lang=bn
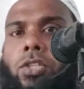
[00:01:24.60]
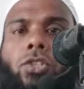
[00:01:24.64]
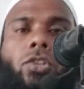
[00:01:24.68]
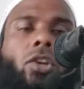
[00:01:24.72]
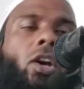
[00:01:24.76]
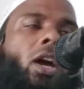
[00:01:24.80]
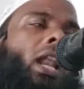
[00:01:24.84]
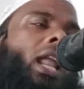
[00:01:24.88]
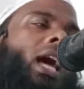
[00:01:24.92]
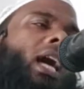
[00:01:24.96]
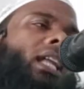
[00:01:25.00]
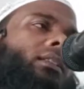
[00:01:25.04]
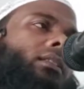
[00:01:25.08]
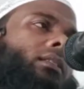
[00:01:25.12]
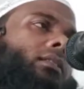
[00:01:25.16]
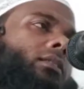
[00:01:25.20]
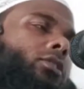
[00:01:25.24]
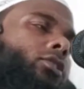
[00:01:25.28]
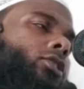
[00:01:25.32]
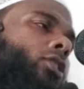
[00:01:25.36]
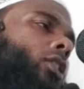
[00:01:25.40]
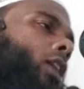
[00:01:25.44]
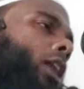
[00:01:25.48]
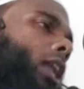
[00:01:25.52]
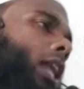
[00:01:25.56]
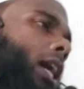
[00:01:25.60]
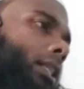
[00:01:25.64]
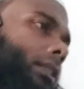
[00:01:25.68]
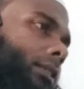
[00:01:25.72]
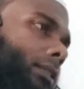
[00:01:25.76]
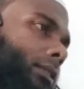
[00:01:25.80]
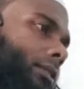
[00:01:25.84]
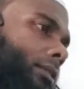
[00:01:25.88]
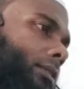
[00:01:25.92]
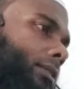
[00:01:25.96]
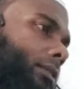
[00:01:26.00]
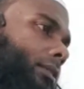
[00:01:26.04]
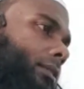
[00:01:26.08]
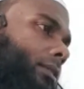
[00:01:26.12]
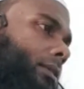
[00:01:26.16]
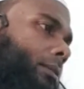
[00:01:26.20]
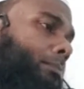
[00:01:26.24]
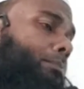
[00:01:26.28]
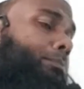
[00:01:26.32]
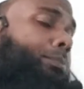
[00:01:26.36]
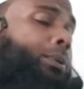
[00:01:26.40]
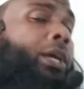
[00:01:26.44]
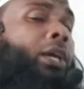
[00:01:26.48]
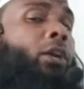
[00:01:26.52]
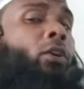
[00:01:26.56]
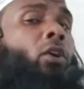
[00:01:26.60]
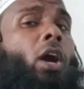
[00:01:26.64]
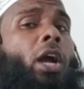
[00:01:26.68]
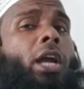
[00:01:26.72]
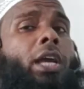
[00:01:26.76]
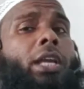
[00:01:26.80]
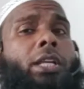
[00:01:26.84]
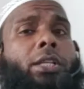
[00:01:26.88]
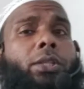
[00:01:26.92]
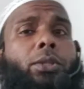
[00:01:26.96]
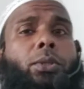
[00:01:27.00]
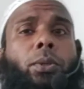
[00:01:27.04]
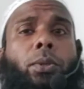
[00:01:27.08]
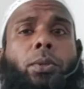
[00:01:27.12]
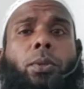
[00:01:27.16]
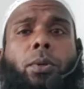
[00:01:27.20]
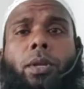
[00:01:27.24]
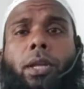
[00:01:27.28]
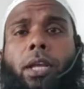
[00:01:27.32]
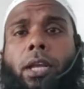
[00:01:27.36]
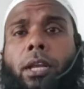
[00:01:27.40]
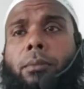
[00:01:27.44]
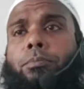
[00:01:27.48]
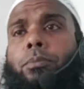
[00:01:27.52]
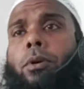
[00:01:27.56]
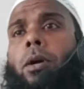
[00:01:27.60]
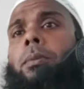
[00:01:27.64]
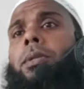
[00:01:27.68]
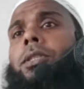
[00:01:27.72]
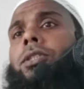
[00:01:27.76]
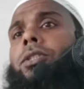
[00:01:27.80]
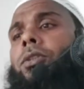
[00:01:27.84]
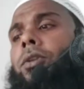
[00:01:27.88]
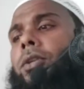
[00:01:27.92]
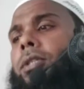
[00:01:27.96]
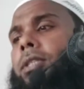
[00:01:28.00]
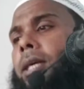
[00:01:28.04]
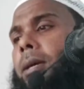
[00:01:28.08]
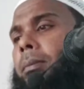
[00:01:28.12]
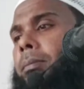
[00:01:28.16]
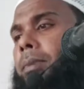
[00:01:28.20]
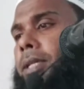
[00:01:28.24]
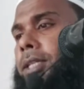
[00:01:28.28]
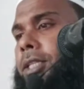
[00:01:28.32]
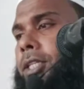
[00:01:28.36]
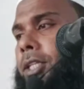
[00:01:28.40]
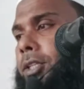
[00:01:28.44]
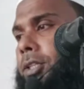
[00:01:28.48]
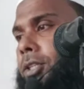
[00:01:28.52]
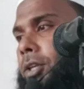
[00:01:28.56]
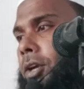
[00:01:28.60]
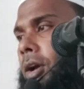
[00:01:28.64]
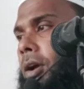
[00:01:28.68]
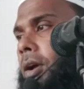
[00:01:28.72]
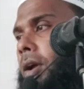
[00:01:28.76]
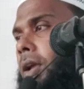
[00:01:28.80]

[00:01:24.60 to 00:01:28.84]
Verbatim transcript: সলাৎ সলাৎ বিগয়রি তুহুরিন পবিত্রতা ব্যতীত